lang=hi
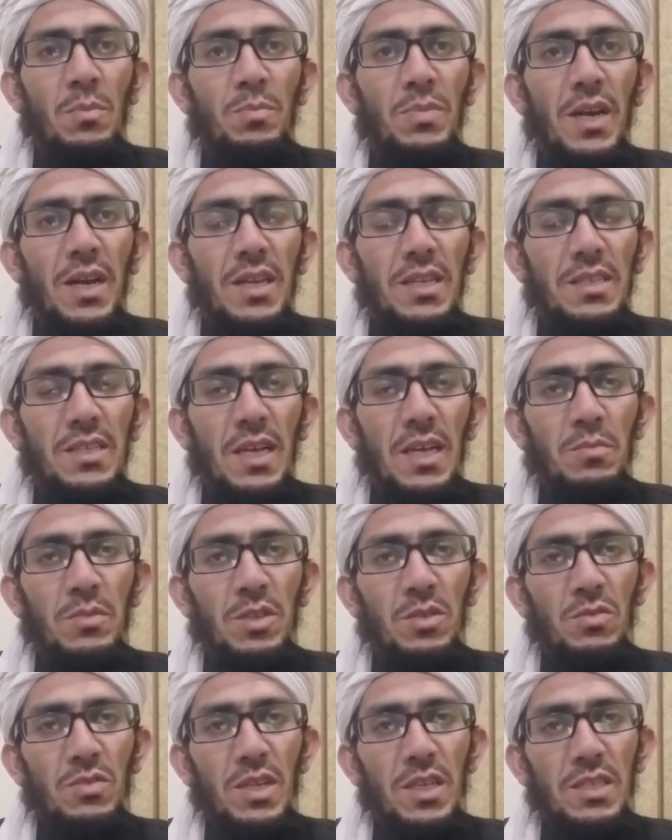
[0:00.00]
प्यारे
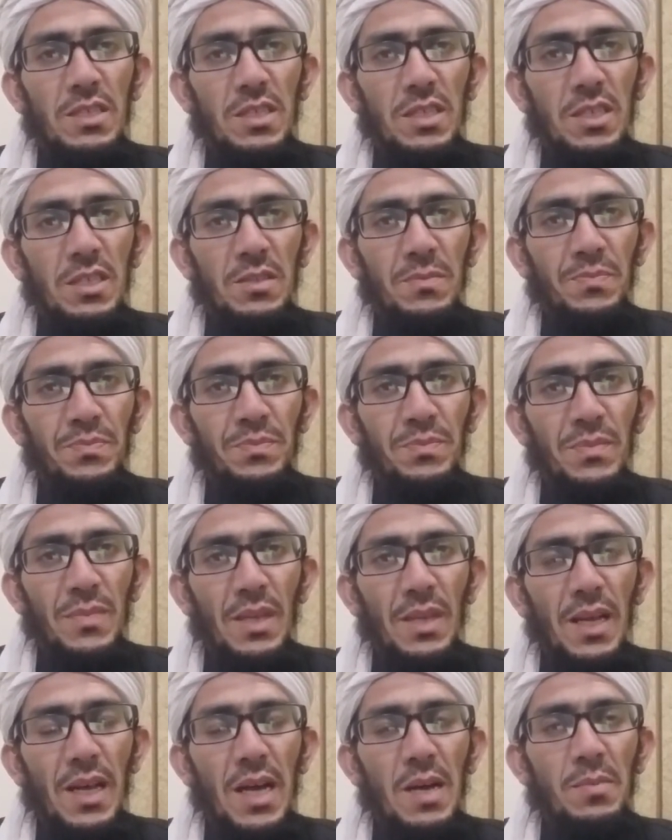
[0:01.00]
सामीन नाजरीन
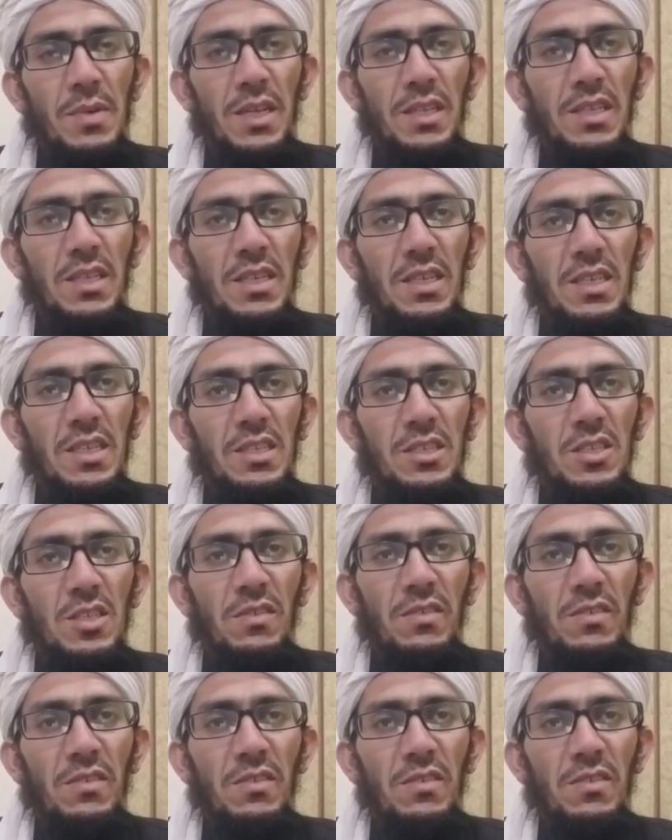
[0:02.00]
अब आते हैं इन